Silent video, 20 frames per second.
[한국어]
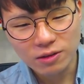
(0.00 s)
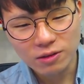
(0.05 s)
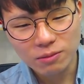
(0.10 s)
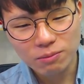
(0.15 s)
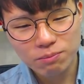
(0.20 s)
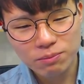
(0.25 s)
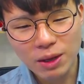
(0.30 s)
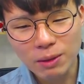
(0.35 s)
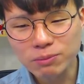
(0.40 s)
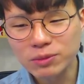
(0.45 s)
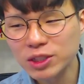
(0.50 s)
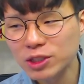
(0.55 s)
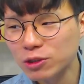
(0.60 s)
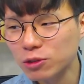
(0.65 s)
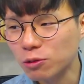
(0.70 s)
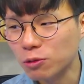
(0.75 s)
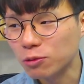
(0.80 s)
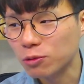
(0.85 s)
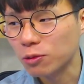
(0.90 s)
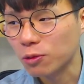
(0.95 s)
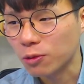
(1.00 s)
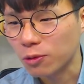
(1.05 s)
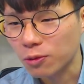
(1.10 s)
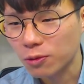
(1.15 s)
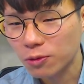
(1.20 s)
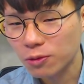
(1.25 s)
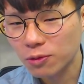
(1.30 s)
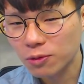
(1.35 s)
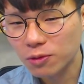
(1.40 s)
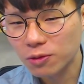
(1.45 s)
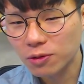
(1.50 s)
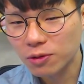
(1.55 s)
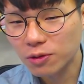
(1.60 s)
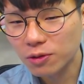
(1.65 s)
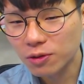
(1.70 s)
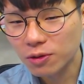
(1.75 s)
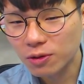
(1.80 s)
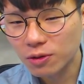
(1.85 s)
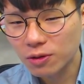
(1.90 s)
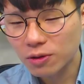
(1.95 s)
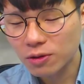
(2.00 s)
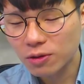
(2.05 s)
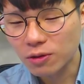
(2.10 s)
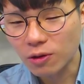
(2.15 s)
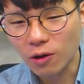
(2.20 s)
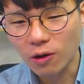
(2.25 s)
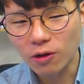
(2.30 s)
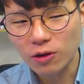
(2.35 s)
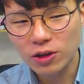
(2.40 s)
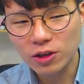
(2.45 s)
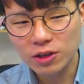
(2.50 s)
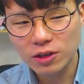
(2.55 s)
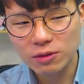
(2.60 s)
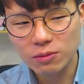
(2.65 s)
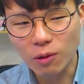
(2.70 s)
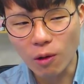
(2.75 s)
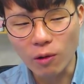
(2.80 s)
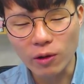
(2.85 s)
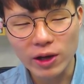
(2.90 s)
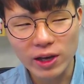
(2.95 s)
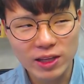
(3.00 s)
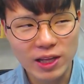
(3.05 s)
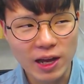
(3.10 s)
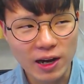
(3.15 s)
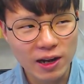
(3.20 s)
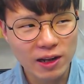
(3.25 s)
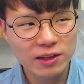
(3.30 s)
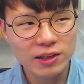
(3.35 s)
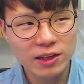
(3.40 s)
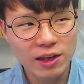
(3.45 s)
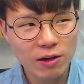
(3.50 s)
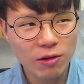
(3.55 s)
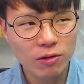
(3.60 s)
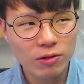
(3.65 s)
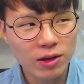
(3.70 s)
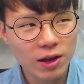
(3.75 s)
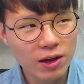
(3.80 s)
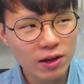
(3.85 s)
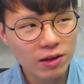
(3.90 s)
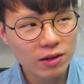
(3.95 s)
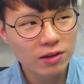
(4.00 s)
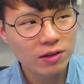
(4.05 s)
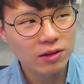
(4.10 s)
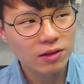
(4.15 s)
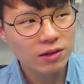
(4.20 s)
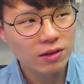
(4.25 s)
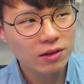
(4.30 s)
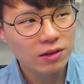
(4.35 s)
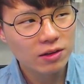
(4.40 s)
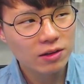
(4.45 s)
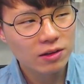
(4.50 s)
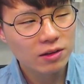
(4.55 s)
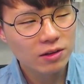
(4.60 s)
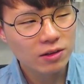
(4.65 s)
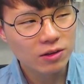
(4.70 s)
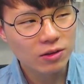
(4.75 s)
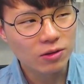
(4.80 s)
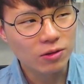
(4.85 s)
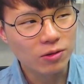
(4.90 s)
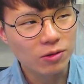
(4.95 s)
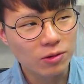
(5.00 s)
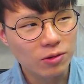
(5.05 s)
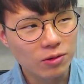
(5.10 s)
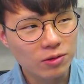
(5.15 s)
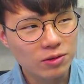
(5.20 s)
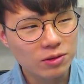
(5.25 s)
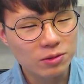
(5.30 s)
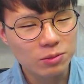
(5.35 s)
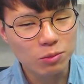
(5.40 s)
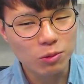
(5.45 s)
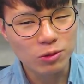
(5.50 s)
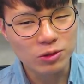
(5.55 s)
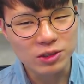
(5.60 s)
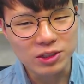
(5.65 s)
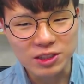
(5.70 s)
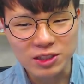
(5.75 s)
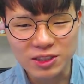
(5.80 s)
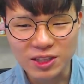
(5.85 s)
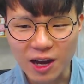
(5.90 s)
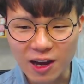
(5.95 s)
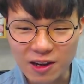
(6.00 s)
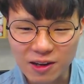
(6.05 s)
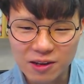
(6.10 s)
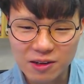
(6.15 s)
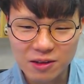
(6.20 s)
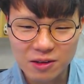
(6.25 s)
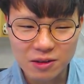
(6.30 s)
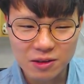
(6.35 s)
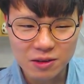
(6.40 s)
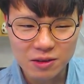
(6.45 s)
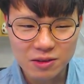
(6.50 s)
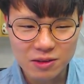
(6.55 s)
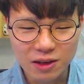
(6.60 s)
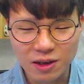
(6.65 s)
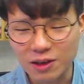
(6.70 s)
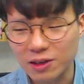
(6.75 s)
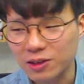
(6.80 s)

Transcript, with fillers: 뺨칠 정도 거의 뭐 어깨 나란히 하거나 어 뭐 그 이상 약간